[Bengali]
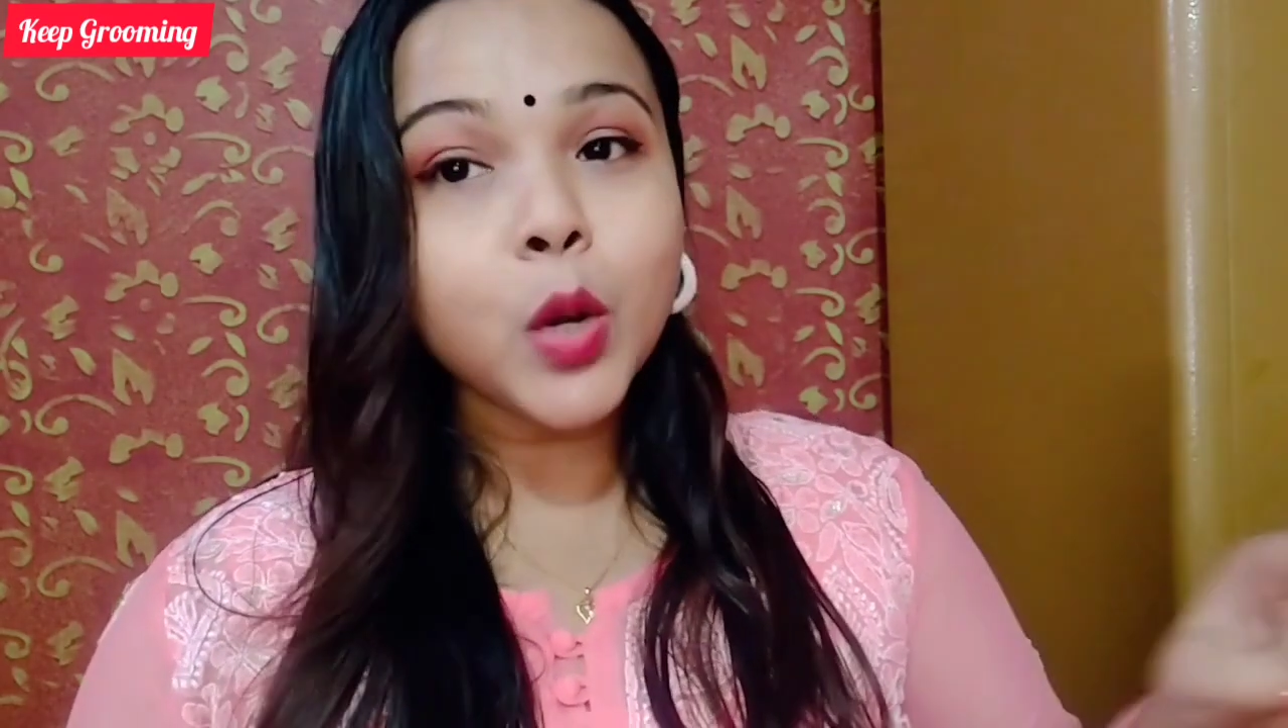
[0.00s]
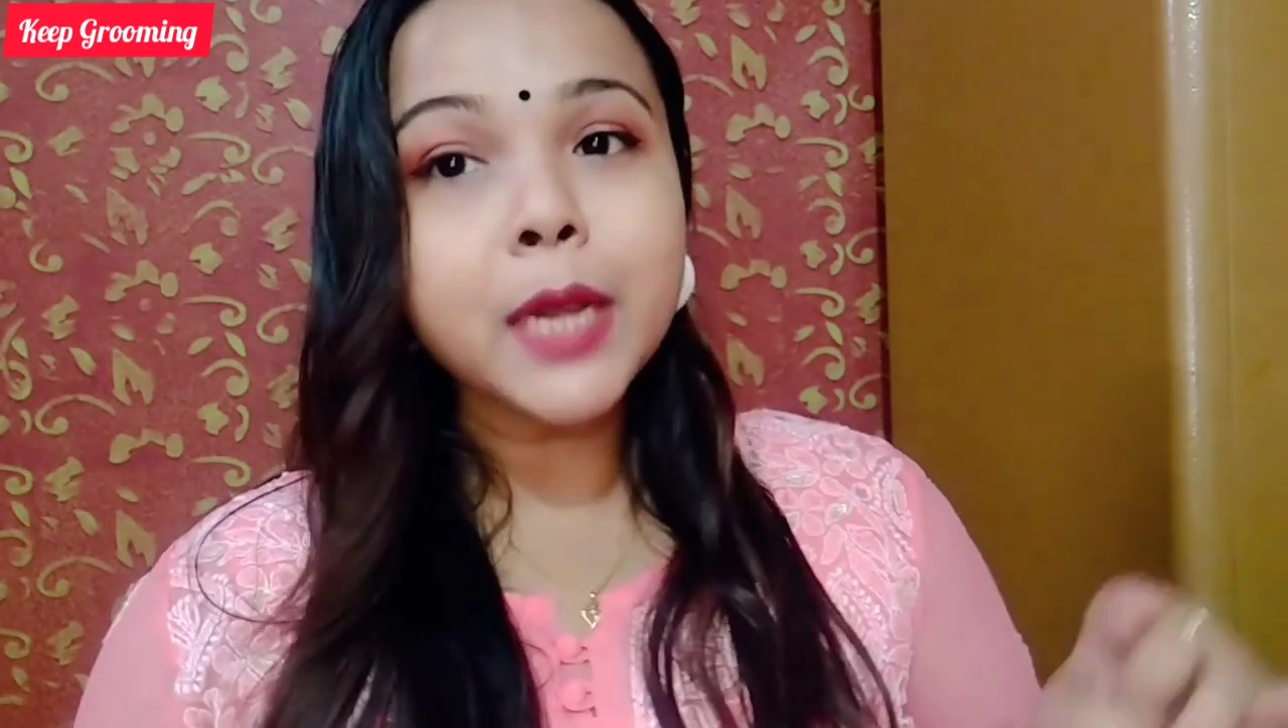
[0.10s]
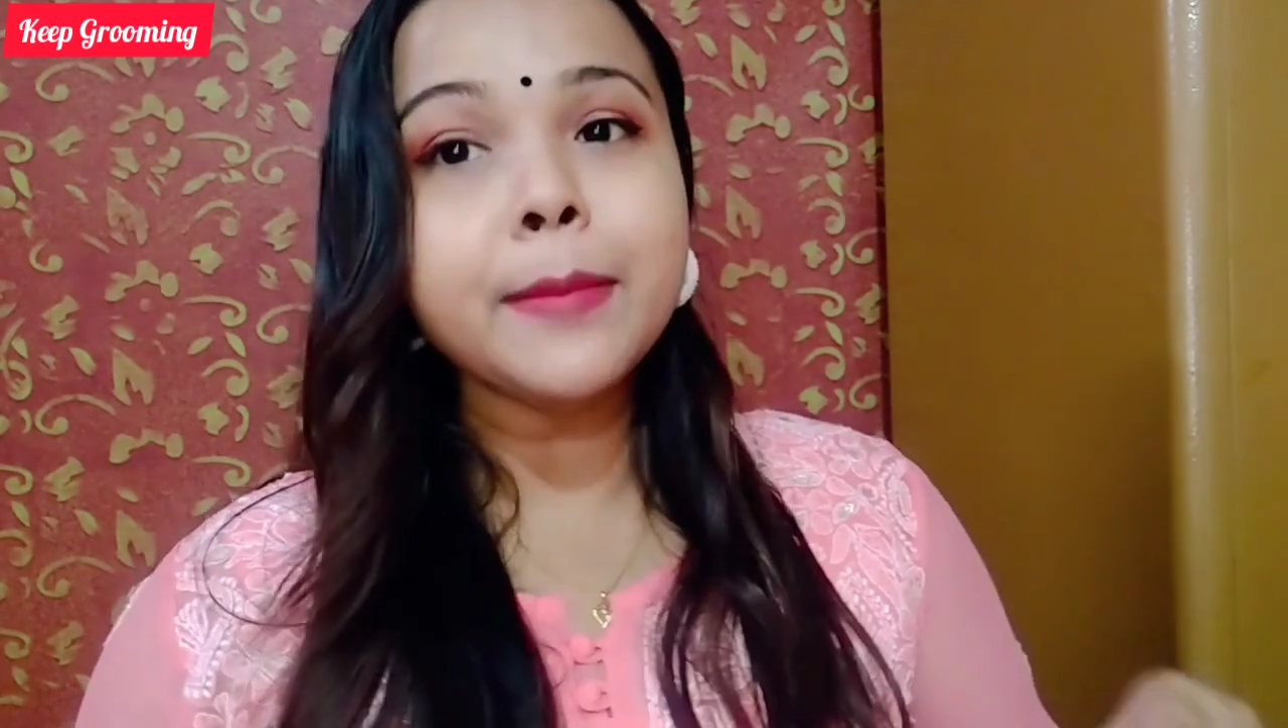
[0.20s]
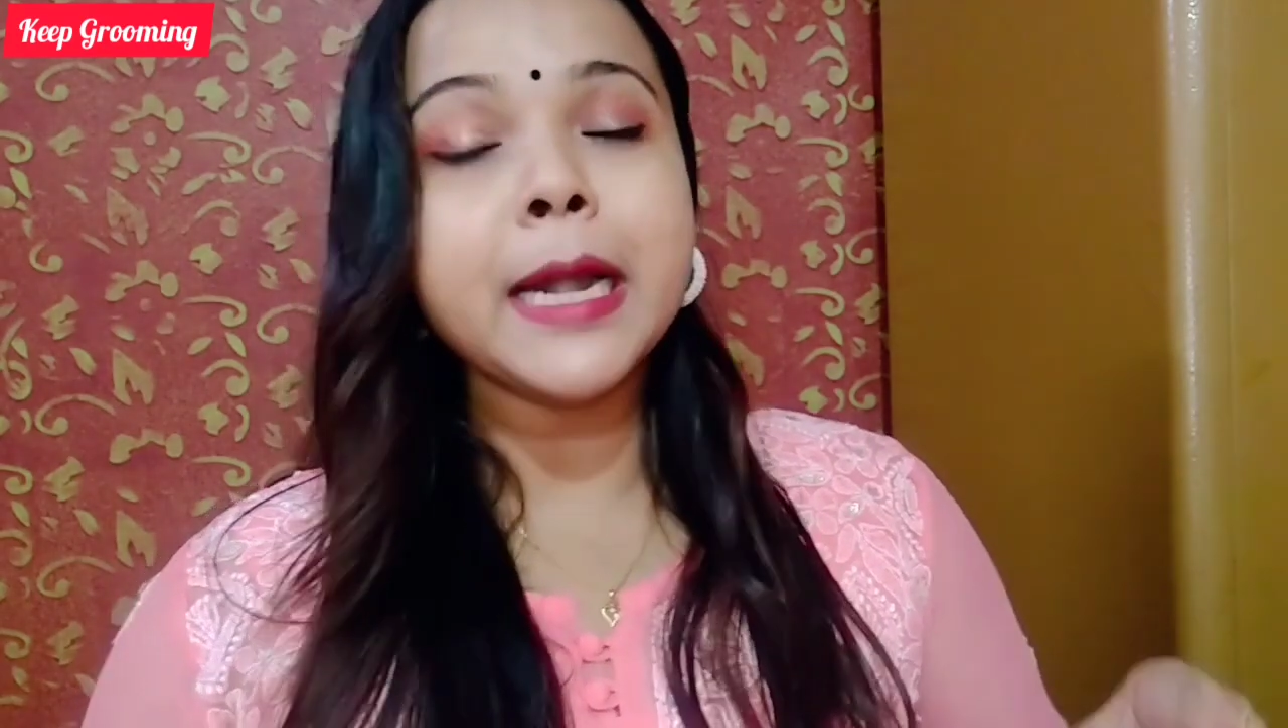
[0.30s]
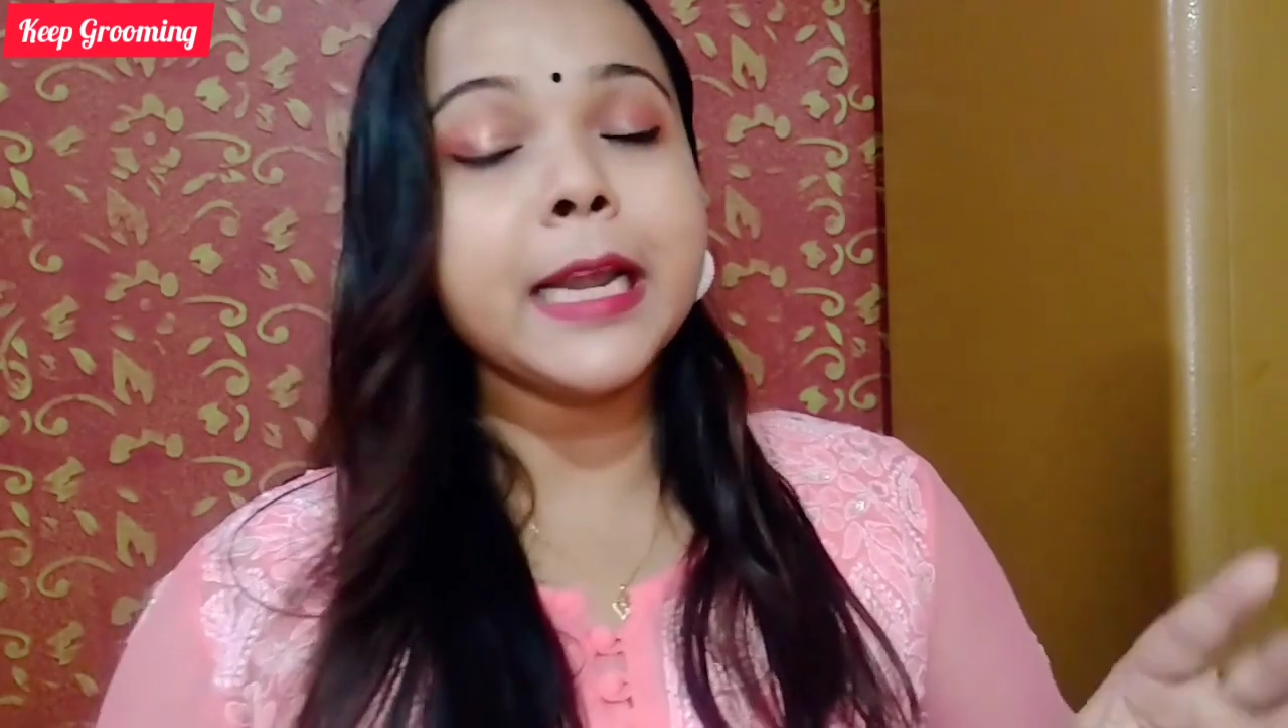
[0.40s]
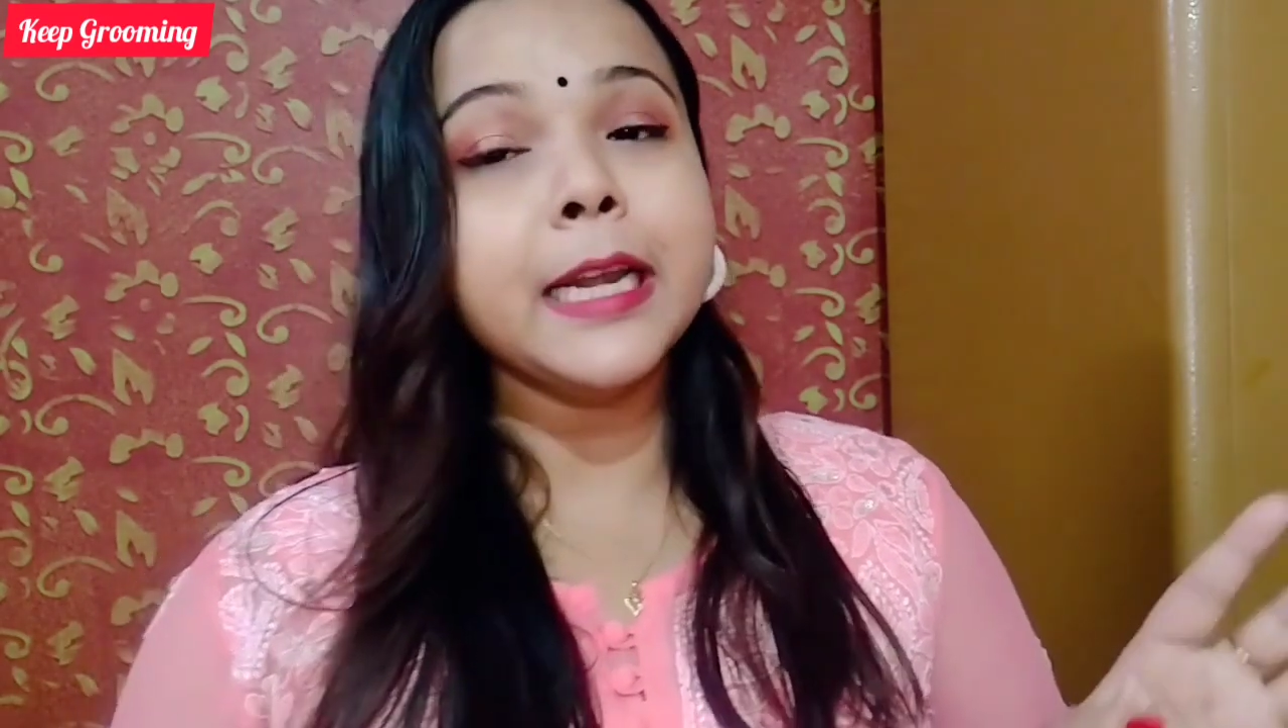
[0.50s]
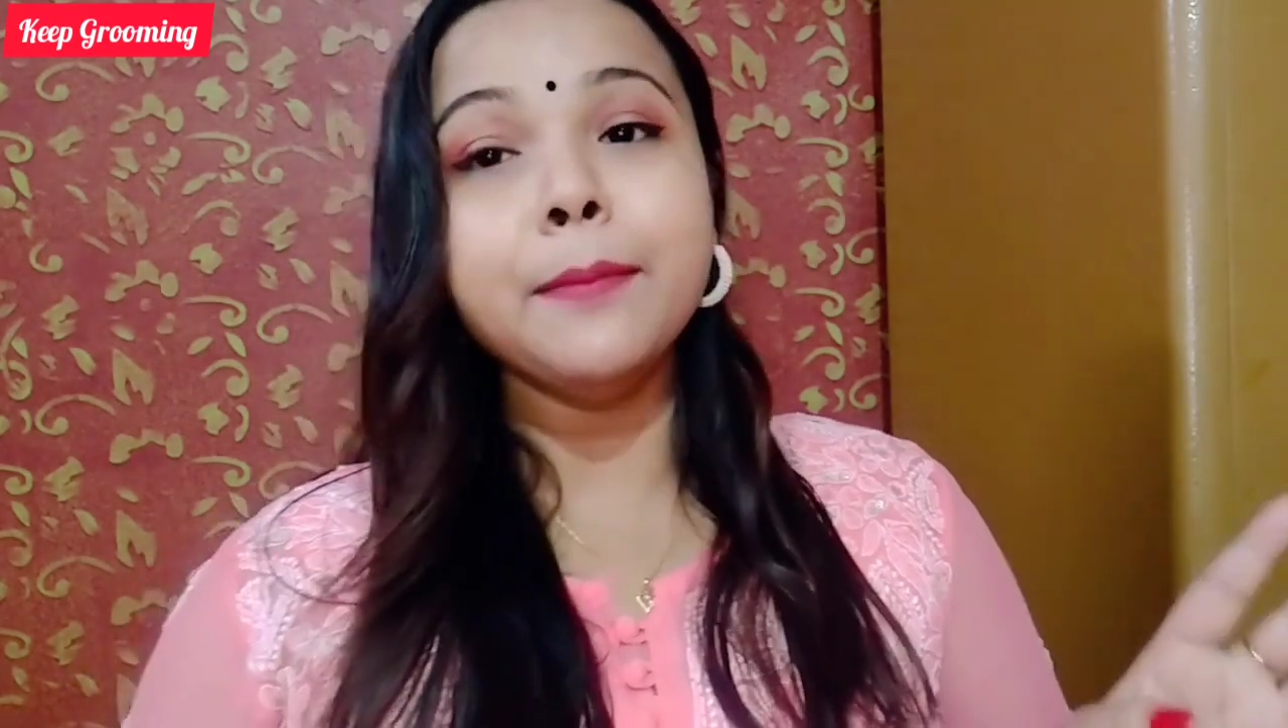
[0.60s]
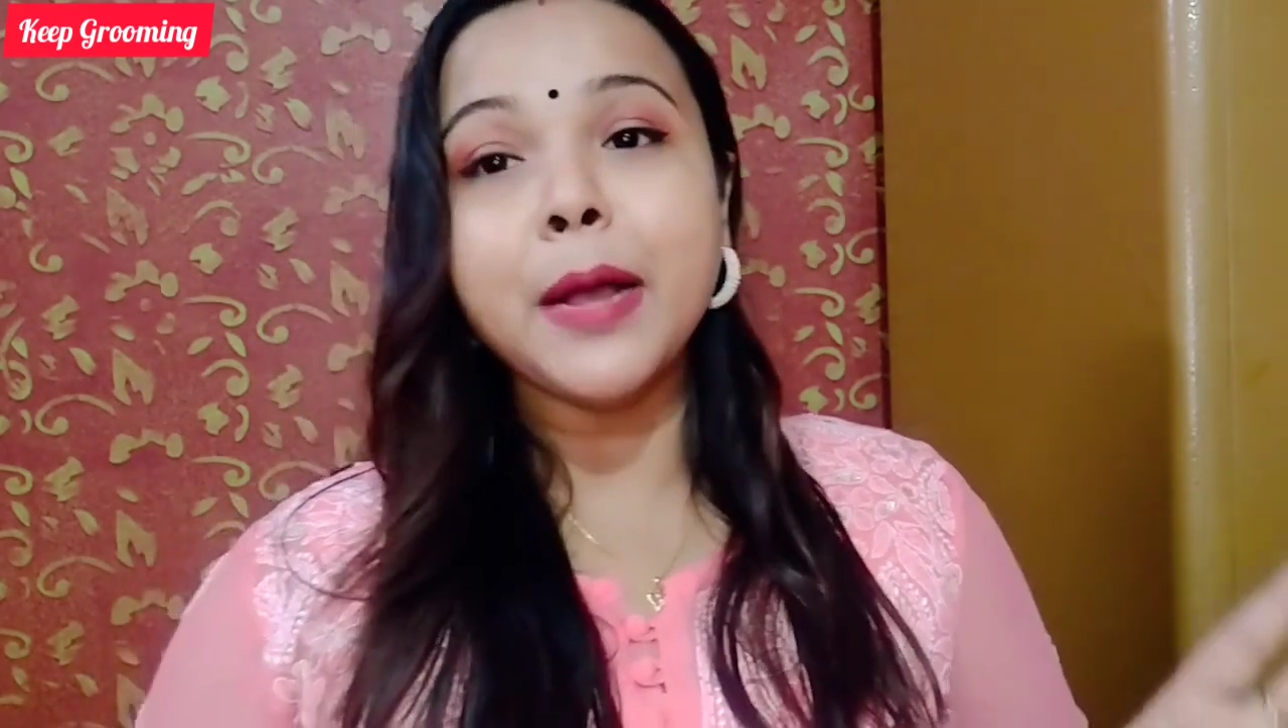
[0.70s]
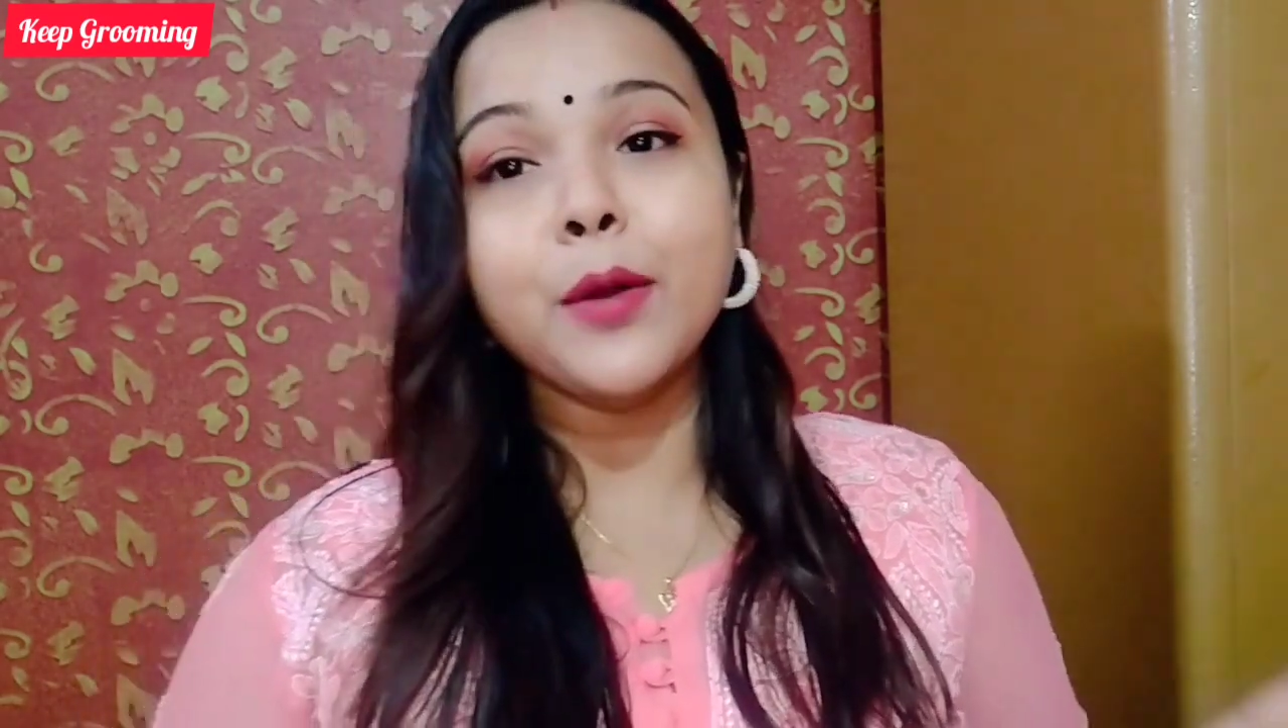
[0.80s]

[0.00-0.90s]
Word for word: লোকাল মার্কেটে